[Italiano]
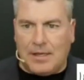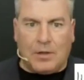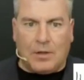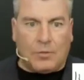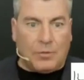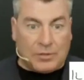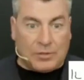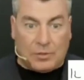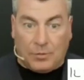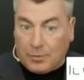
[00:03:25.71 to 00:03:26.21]
a
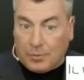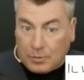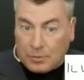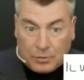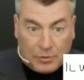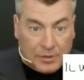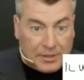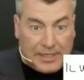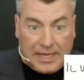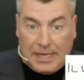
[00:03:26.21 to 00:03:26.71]
questa
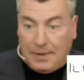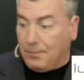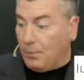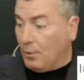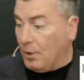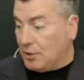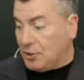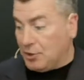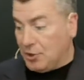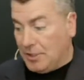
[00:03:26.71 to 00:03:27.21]
opportunità,
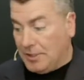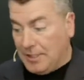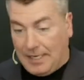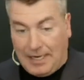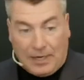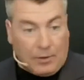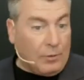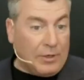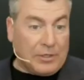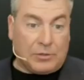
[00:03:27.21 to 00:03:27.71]
può
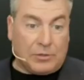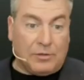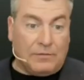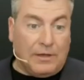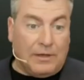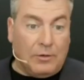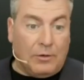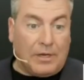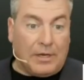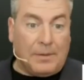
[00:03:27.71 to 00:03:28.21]
accedere a questo
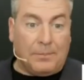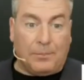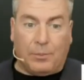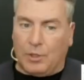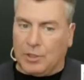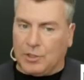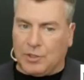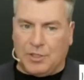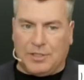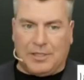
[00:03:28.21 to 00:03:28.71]
valore,
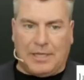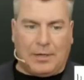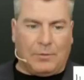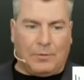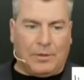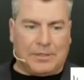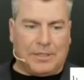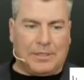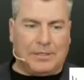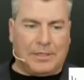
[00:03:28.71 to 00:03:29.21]
può accedere a
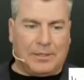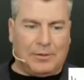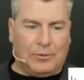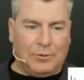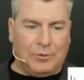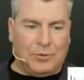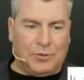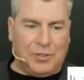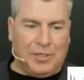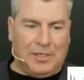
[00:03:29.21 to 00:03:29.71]
questa
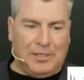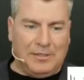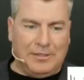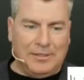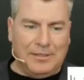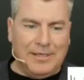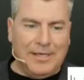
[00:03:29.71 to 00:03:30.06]
tecnologia.